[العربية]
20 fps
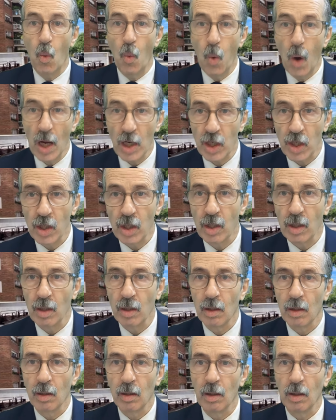واش
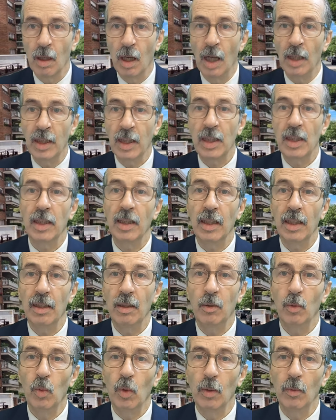هذاك
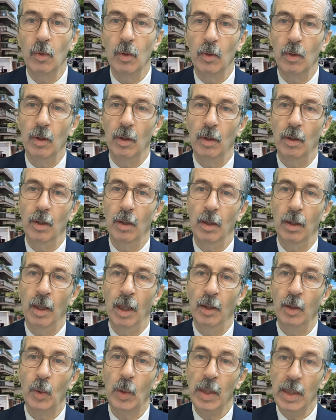
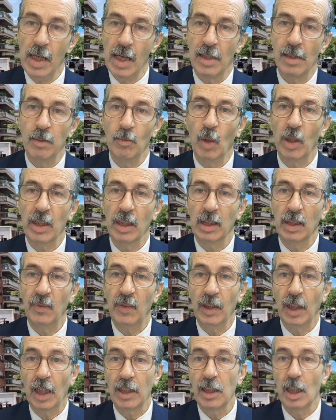هذوك الناس
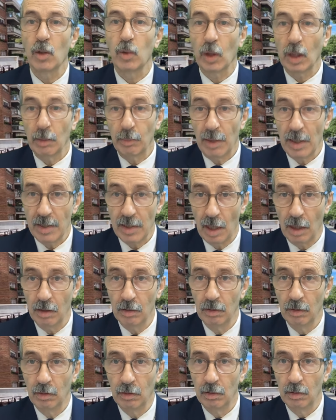المختطفين اختاروا ديك البلاصه